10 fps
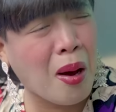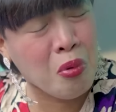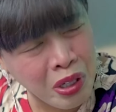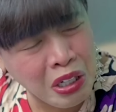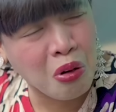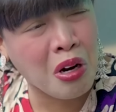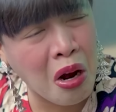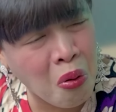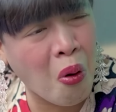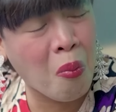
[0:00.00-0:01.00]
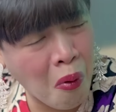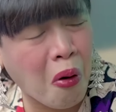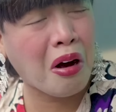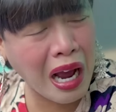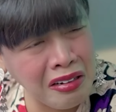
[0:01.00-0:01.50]
nggak mungkin kau nggak ngomong
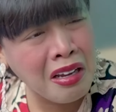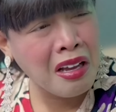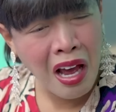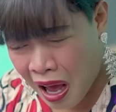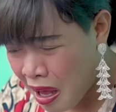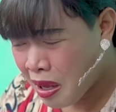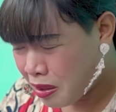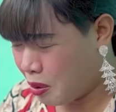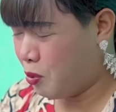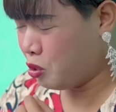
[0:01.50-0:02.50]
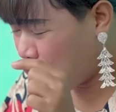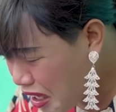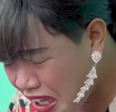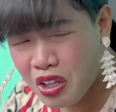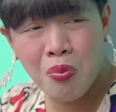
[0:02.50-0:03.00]
kan? Ah, tepung
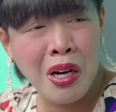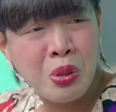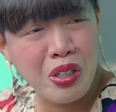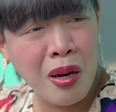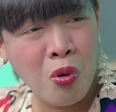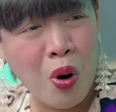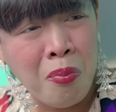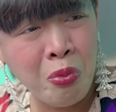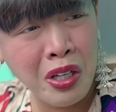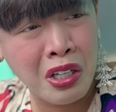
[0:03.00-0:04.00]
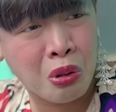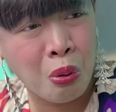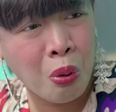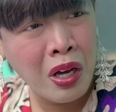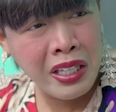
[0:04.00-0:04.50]
lah itu masuk ke dalam kuahmu
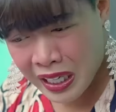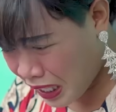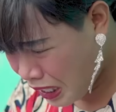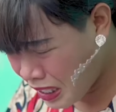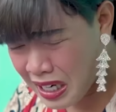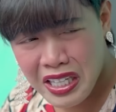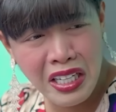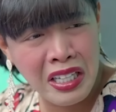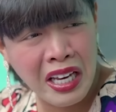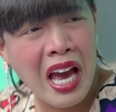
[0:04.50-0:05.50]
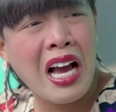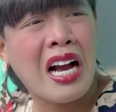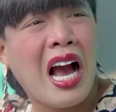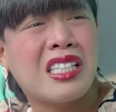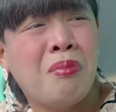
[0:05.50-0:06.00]
itu. Ya kayak gini lah jadinya, kayak
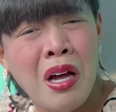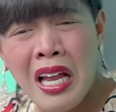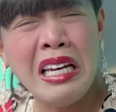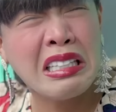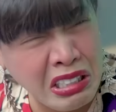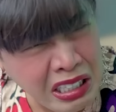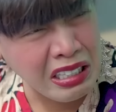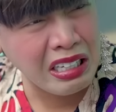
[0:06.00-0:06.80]
agak-agak asam lecit